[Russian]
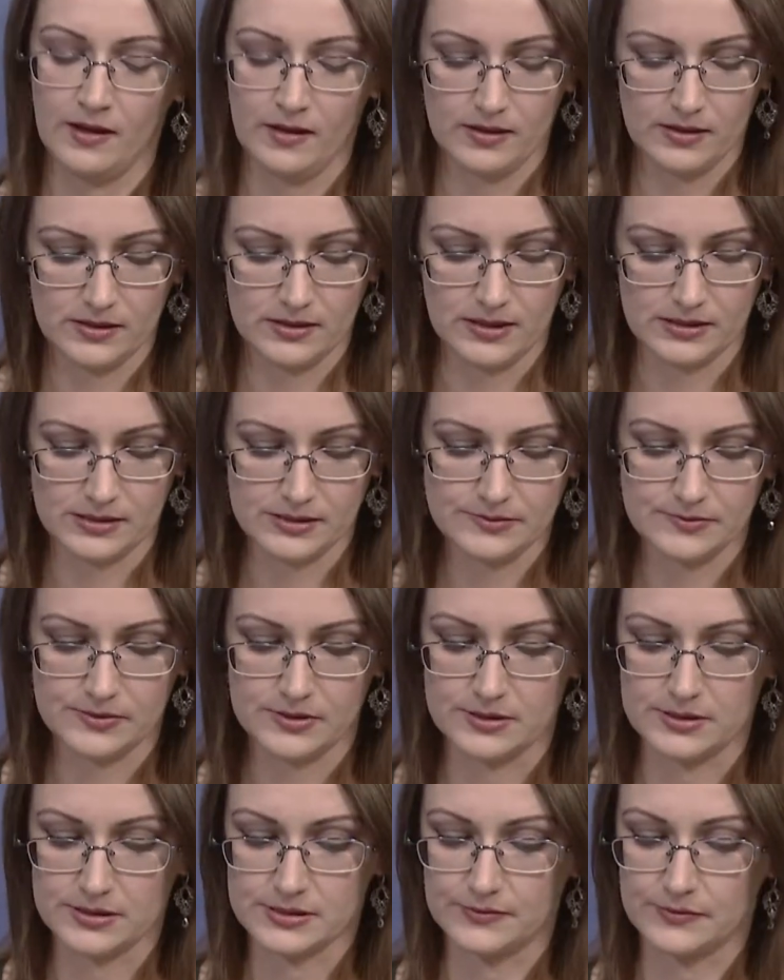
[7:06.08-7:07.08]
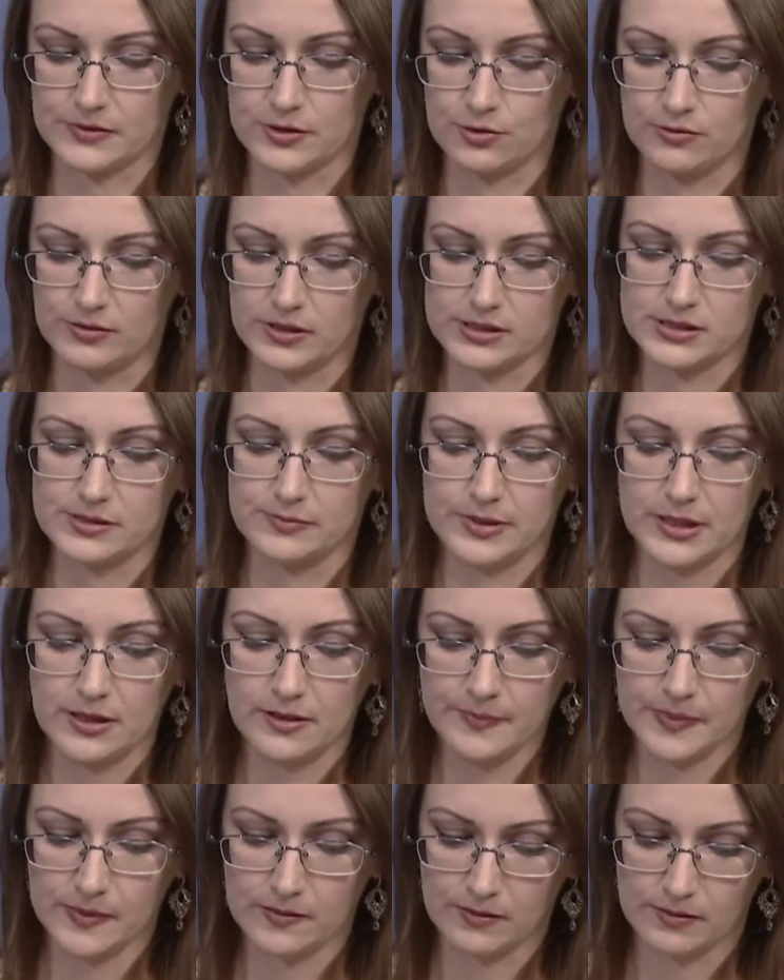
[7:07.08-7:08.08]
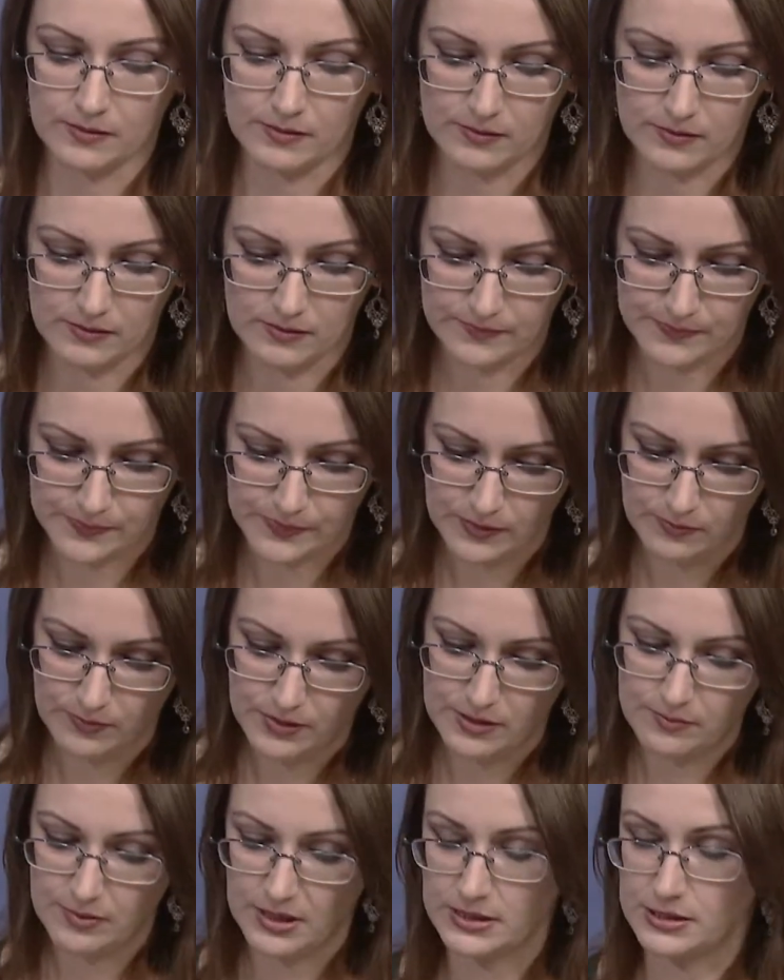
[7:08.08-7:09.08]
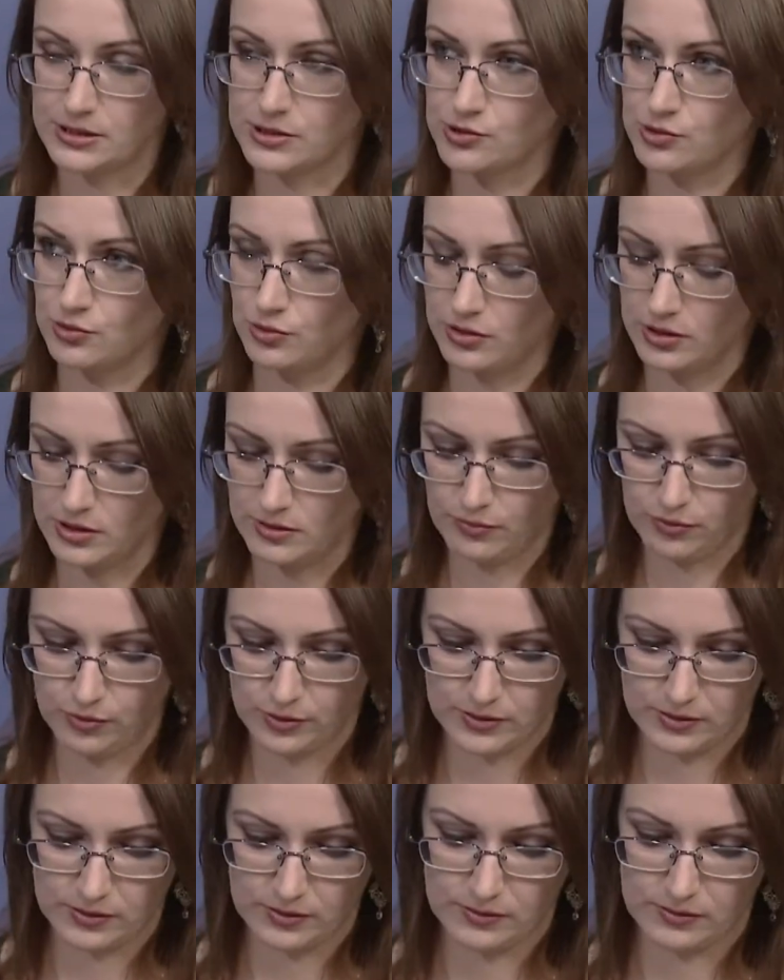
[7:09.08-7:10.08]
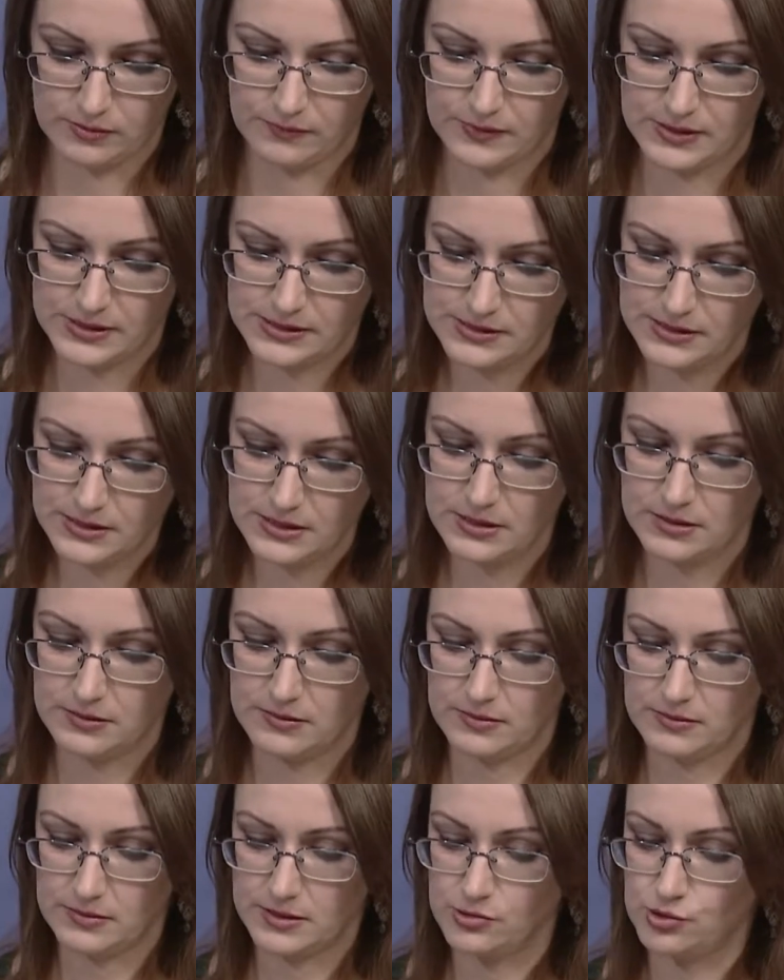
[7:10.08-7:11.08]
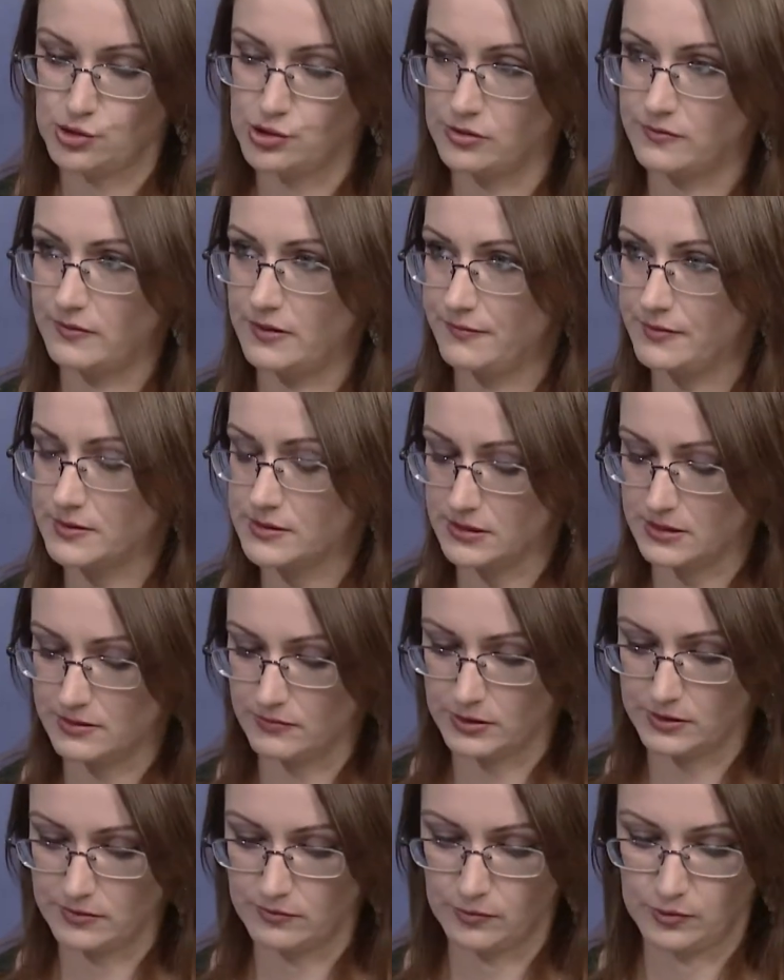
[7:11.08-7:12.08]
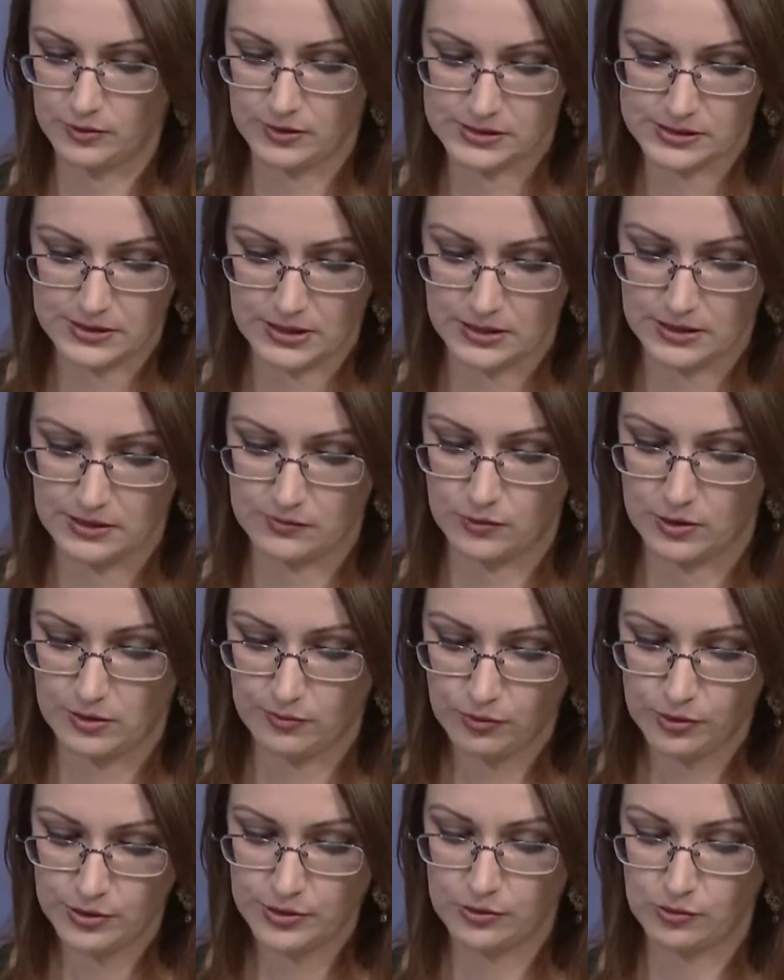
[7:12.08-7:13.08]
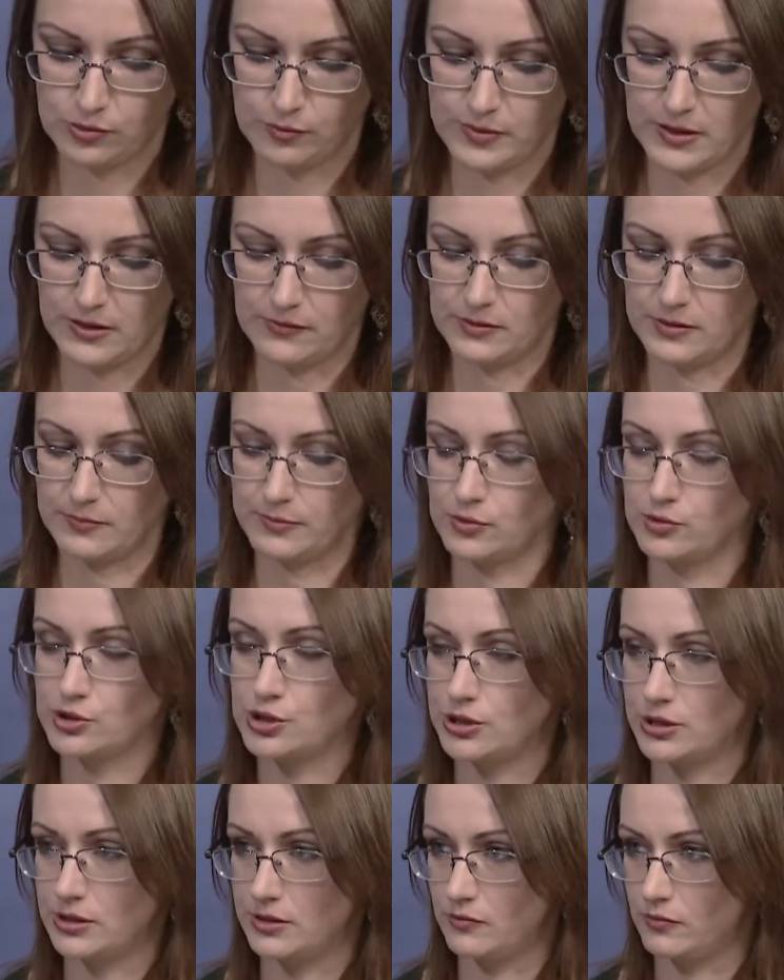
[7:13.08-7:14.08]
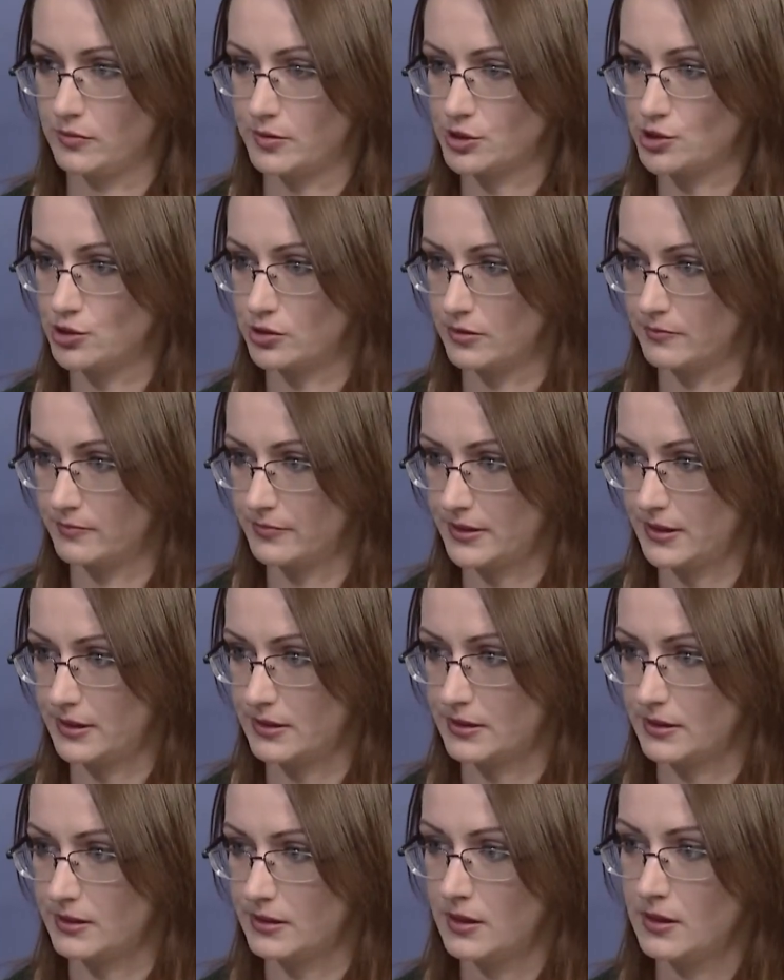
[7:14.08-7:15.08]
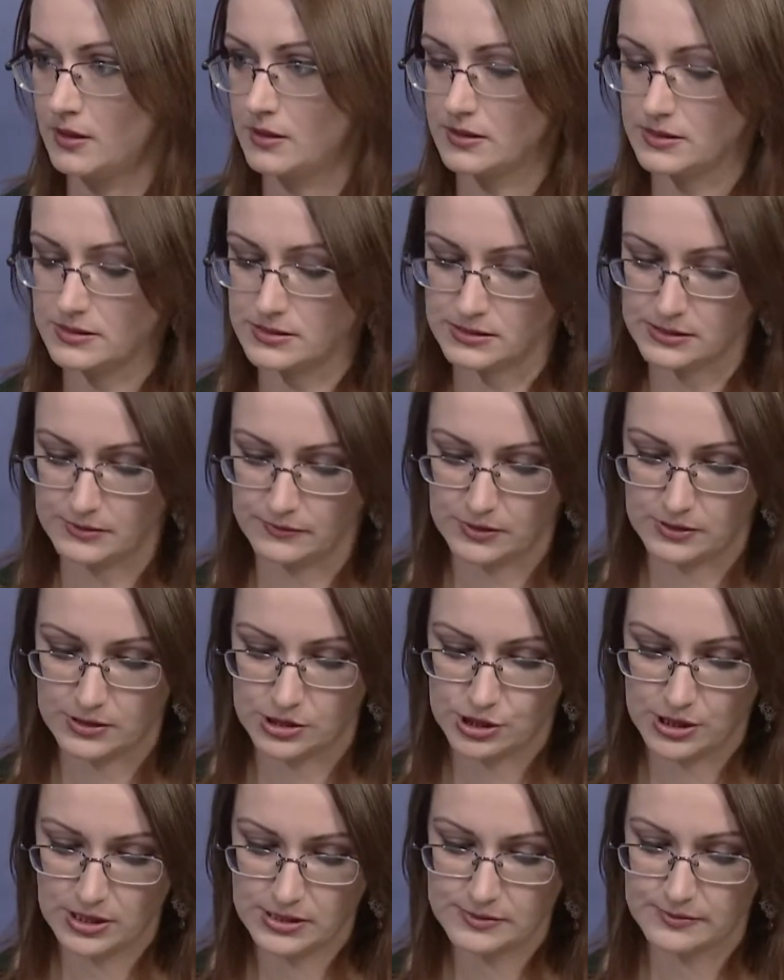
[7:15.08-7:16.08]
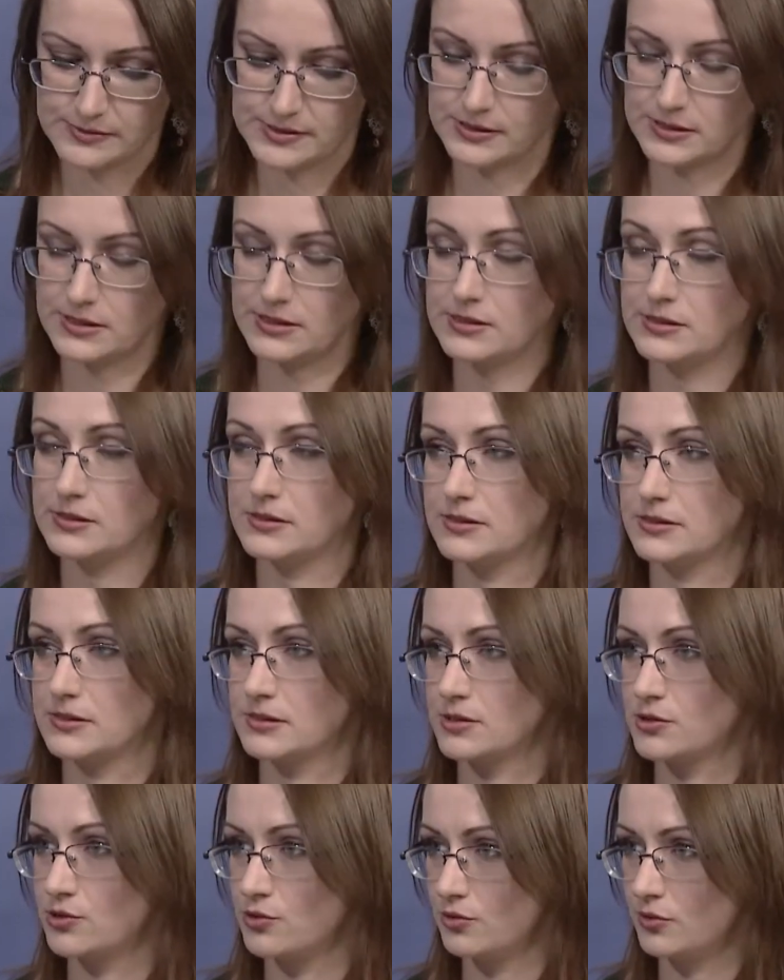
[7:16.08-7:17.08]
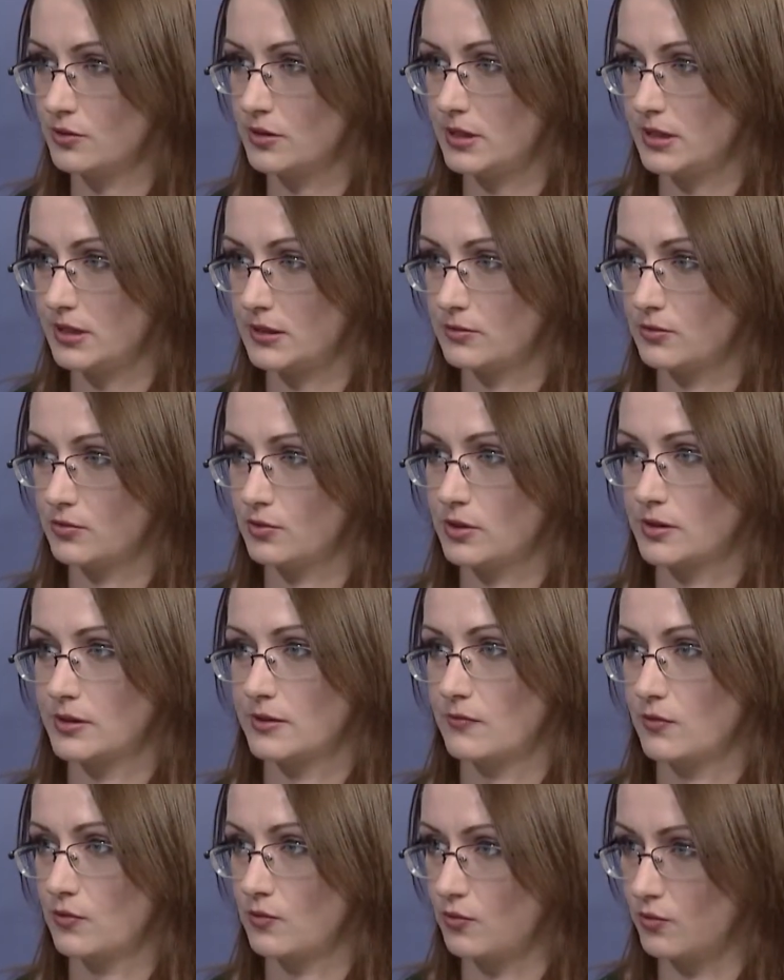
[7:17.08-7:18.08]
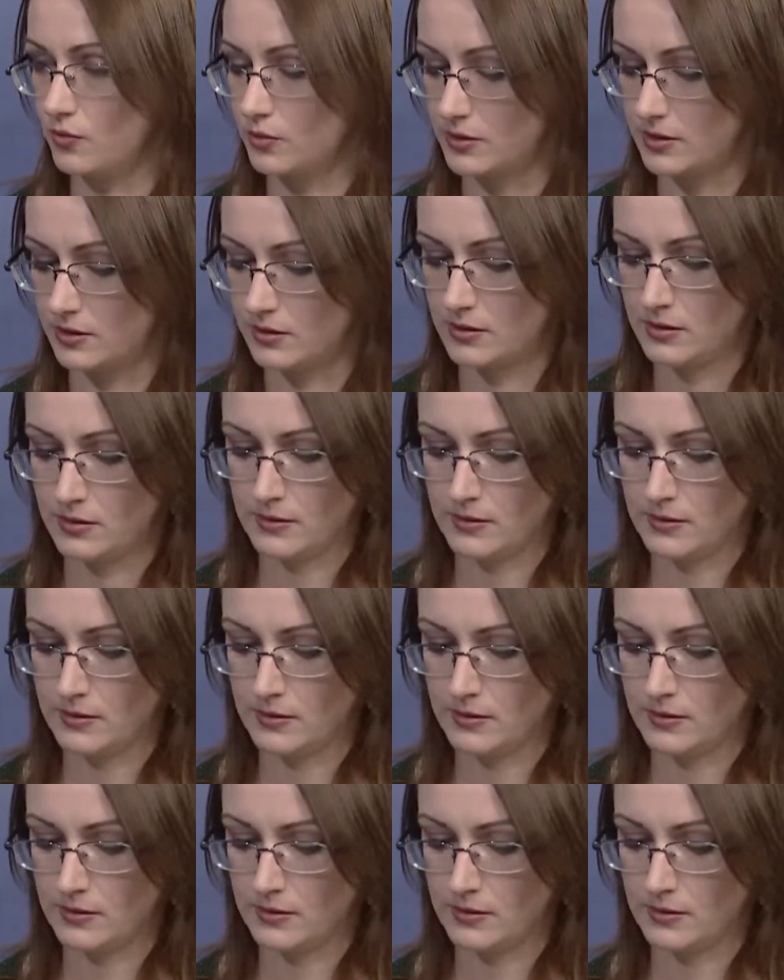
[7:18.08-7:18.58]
Да, действительно, со 2 октября э, минимальный срок работы в России, дающий квалифицированному иностранному работнику право на получение в упрощенном порядке российского гражданства, сократился с трех лет до одного года.